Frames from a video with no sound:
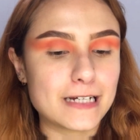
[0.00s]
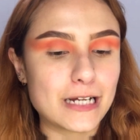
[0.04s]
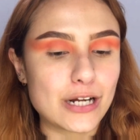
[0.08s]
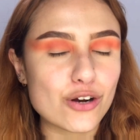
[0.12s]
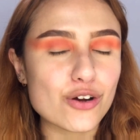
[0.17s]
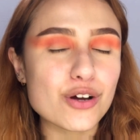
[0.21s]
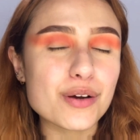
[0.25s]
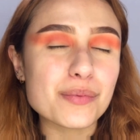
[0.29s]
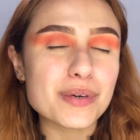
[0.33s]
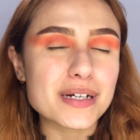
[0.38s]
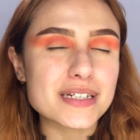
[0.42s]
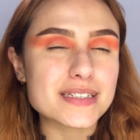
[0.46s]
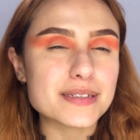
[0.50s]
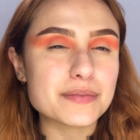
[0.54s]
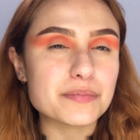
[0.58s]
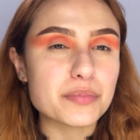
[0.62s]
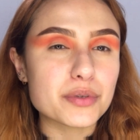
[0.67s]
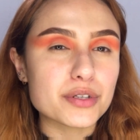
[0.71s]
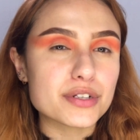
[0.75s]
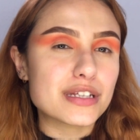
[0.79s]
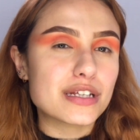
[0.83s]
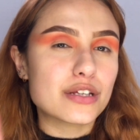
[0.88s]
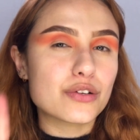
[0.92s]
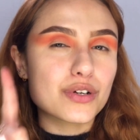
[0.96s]
Lo que más
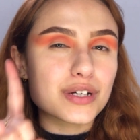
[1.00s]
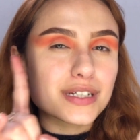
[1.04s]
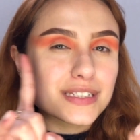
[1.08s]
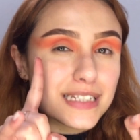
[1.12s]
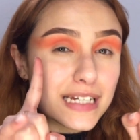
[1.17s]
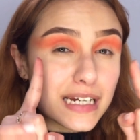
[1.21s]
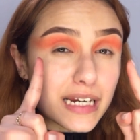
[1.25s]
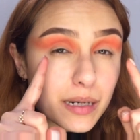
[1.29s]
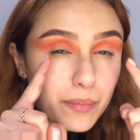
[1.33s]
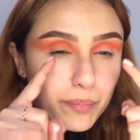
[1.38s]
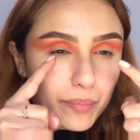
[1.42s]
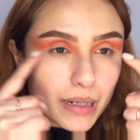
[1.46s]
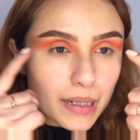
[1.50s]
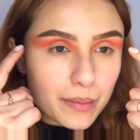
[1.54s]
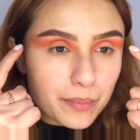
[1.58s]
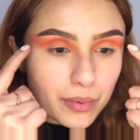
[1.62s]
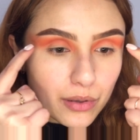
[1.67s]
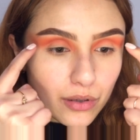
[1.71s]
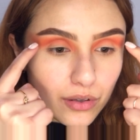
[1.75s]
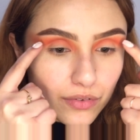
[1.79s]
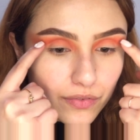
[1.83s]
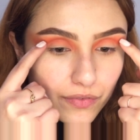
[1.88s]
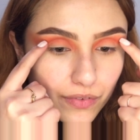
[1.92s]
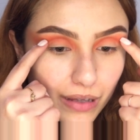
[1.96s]
importa es lo que está en el
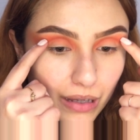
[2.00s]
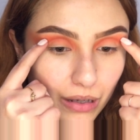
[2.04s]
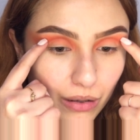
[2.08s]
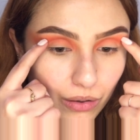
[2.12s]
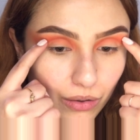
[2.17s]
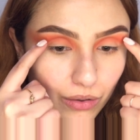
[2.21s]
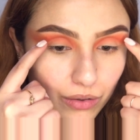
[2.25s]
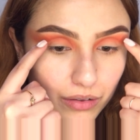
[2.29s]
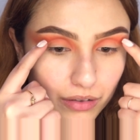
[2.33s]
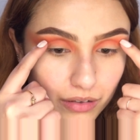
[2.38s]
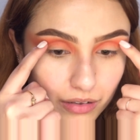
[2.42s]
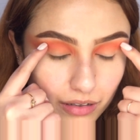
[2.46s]
párpado fijo,